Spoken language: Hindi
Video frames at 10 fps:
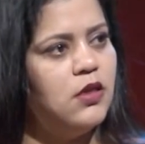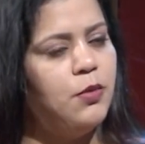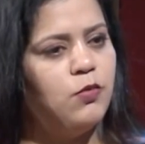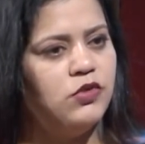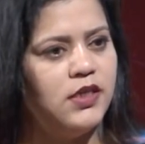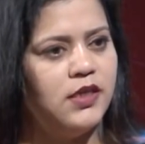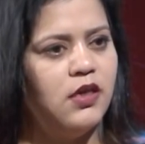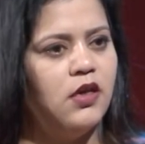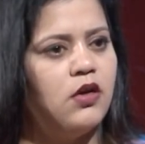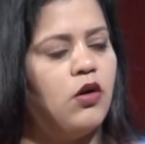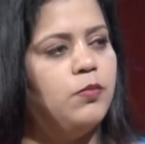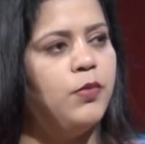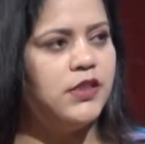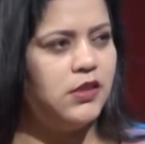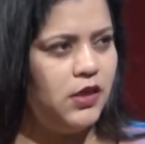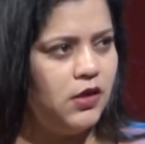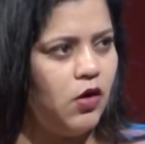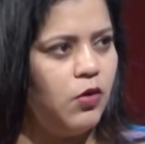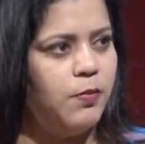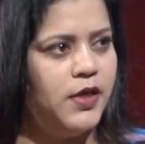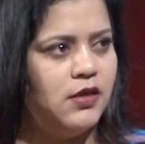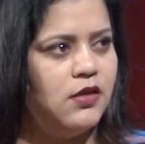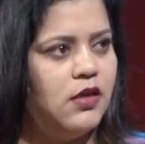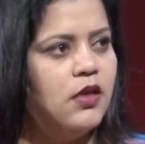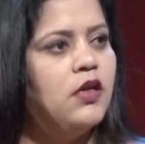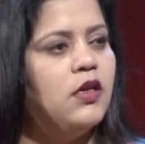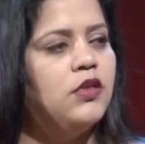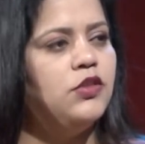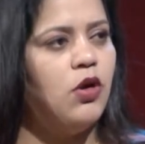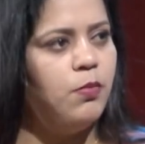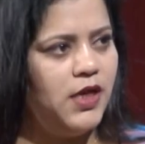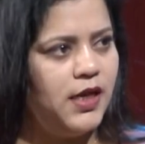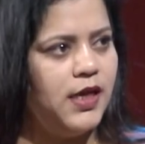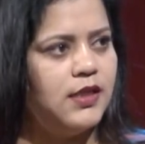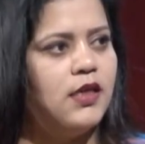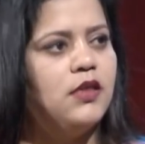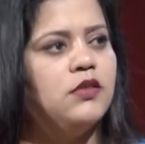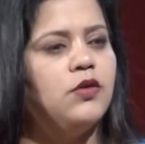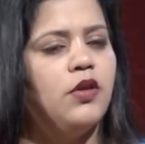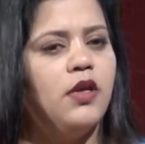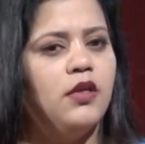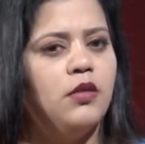तभी मुझे कॉम्पेटिव ग्राउंड पे जॉब मिल गया था क्योंकि